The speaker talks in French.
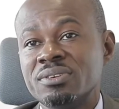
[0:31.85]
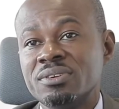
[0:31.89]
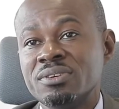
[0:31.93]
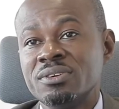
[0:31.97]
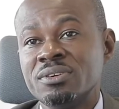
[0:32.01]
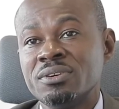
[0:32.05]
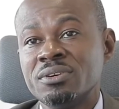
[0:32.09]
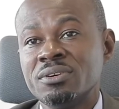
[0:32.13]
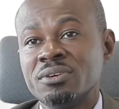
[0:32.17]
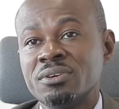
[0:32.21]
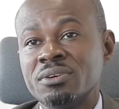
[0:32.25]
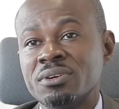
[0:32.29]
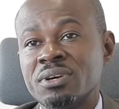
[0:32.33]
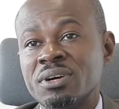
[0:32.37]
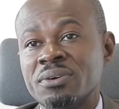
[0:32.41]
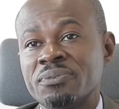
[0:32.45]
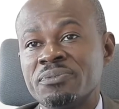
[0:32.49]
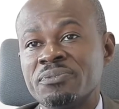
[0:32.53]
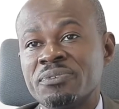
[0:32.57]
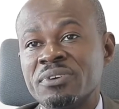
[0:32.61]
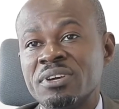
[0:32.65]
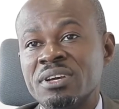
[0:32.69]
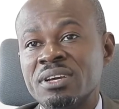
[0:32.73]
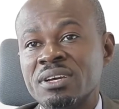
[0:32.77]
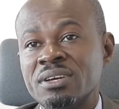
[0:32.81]

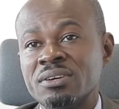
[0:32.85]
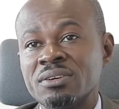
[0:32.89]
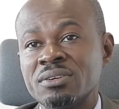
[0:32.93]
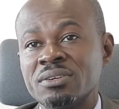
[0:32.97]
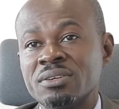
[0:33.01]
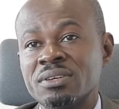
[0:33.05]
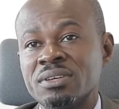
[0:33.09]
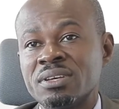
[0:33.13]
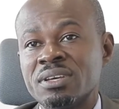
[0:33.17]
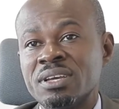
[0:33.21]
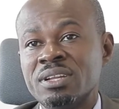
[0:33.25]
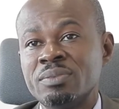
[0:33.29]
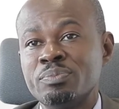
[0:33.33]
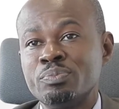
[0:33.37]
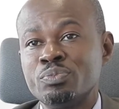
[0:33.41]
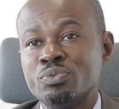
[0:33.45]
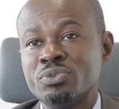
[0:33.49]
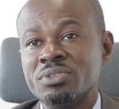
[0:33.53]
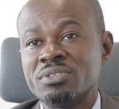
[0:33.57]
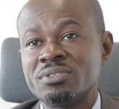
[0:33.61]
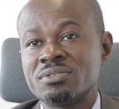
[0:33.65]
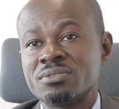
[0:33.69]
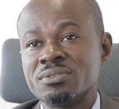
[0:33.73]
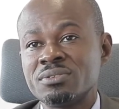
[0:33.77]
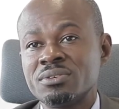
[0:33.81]
afin qu'elles
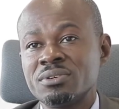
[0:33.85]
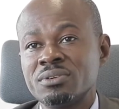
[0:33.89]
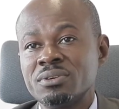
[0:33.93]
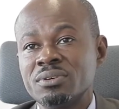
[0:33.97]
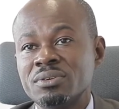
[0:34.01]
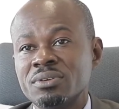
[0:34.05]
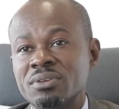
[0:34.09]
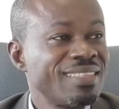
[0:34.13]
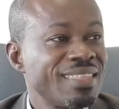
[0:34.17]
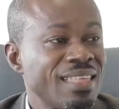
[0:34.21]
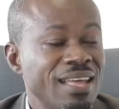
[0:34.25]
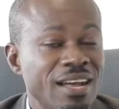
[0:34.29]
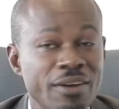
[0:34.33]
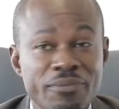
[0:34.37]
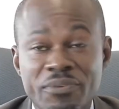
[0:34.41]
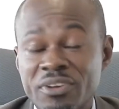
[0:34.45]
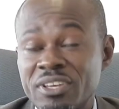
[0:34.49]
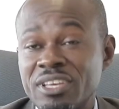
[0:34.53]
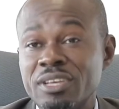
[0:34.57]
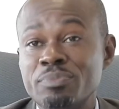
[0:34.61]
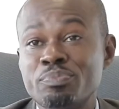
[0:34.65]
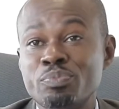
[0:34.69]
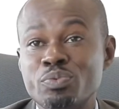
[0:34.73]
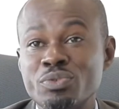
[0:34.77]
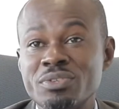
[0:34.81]
puissent,
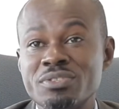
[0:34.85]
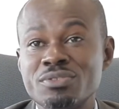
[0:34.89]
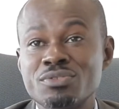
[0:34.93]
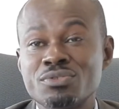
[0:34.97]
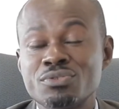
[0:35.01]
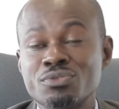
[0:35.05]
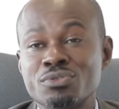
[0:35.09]
puissent